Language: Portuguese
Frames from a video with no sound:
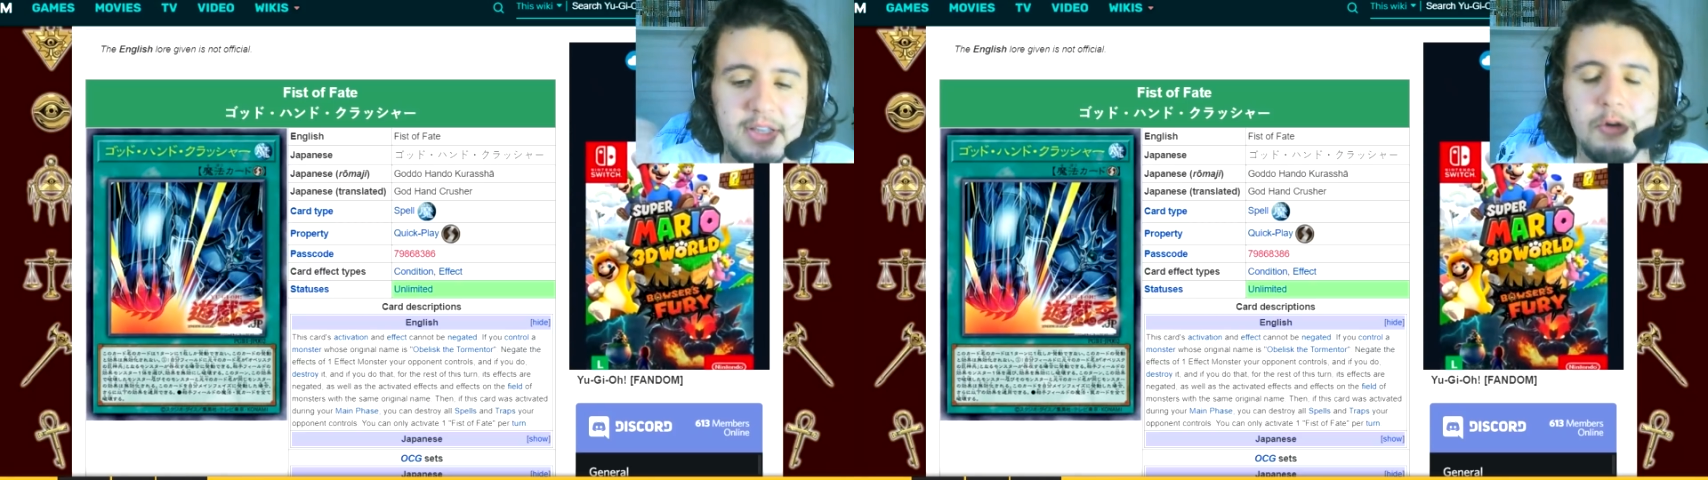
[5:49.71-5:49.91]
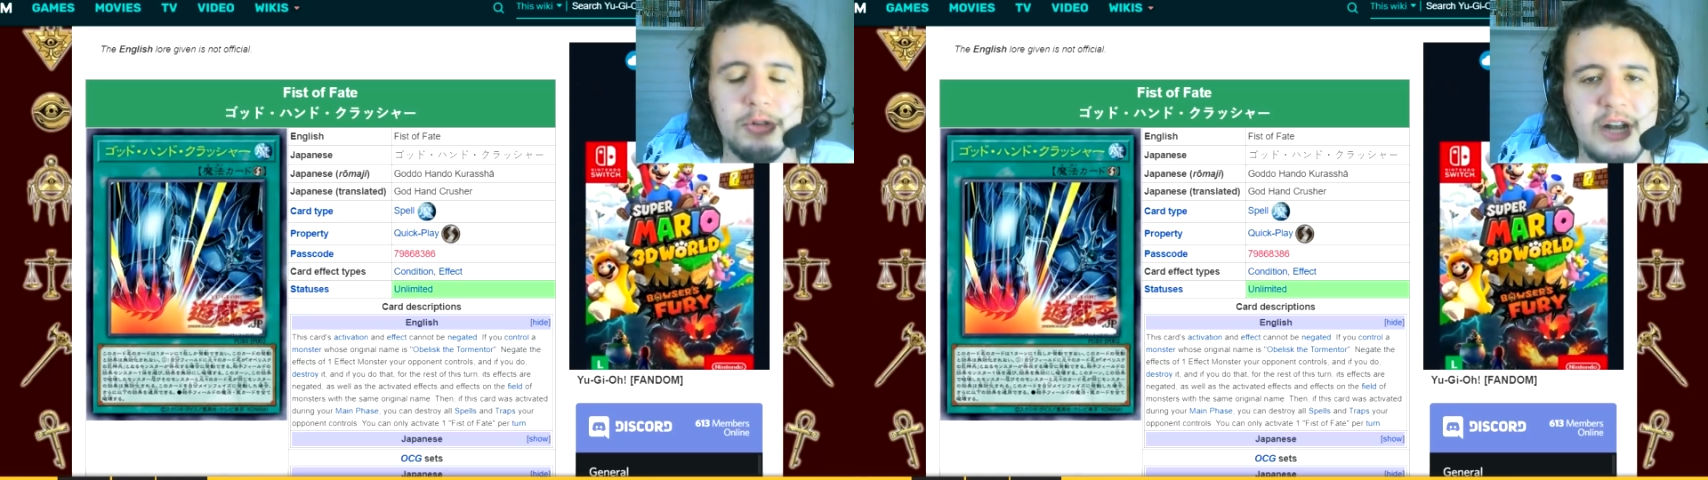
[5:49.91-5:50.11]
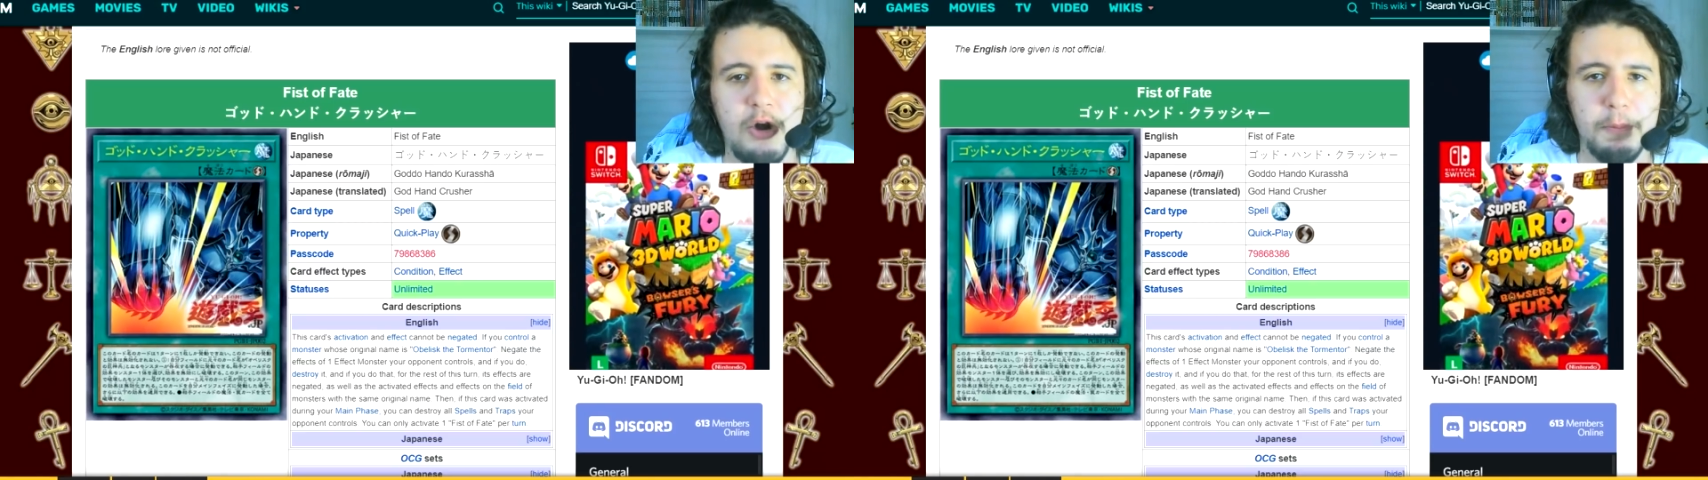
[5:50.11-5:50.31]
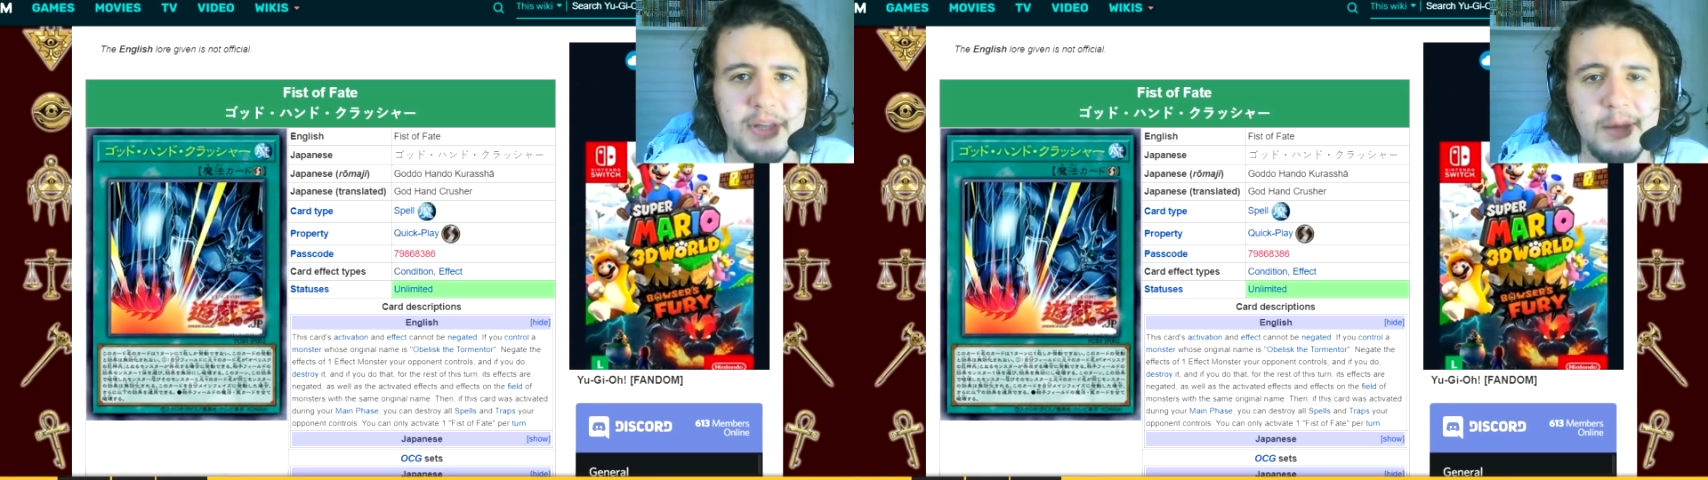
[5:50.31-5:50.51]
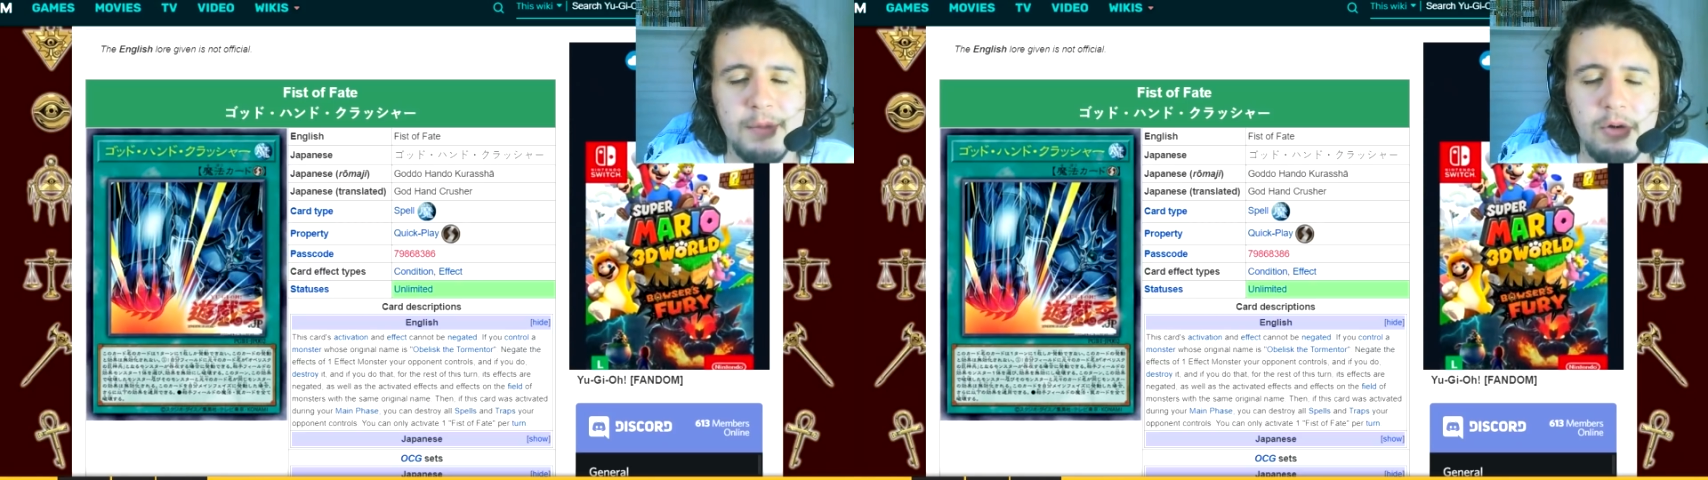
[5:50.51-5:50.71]
que tem outra
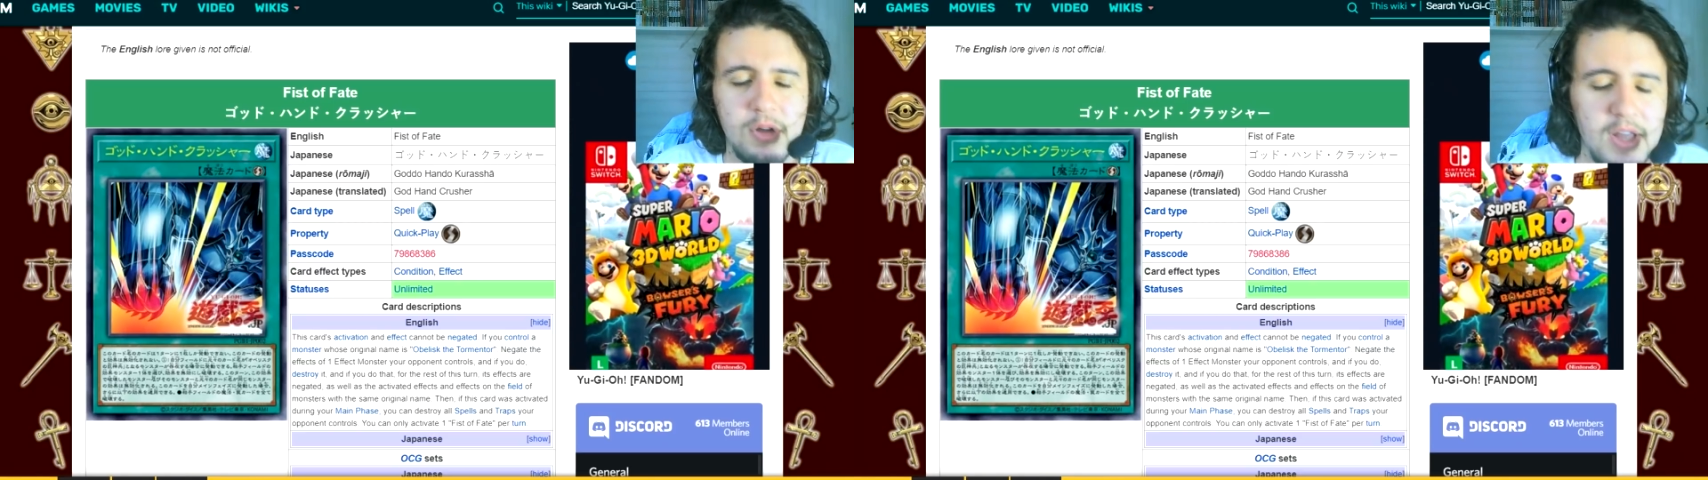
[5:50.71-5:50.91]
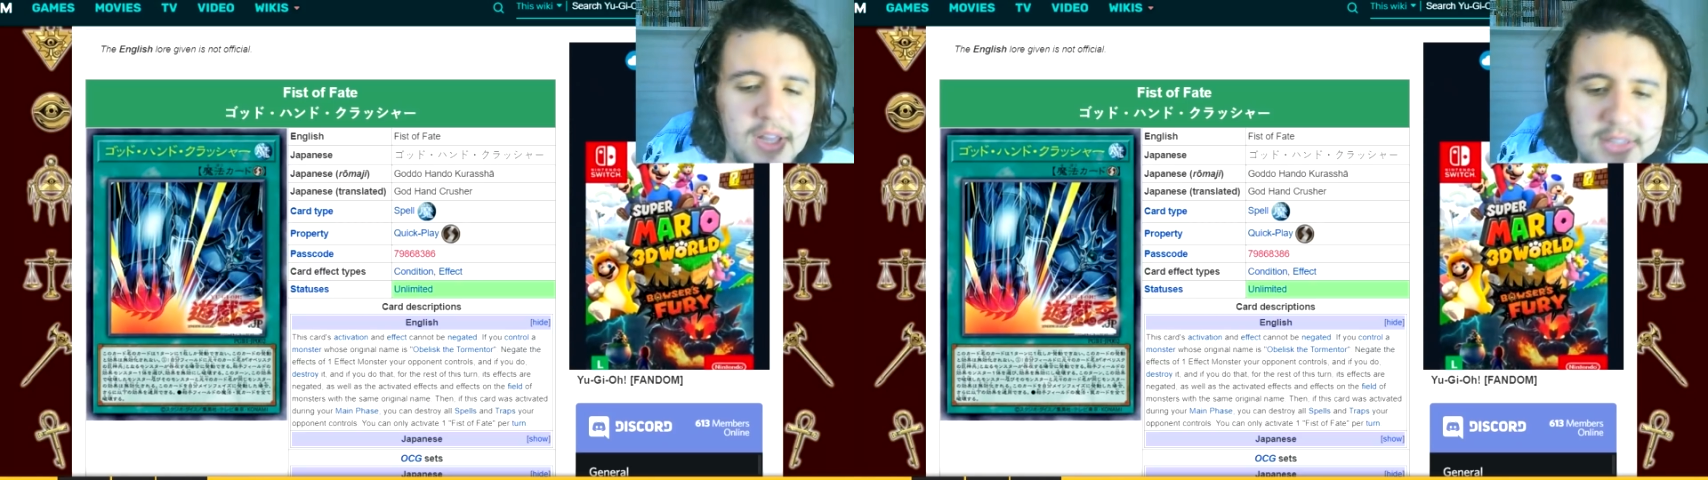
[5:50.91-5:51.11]
cópia na mão,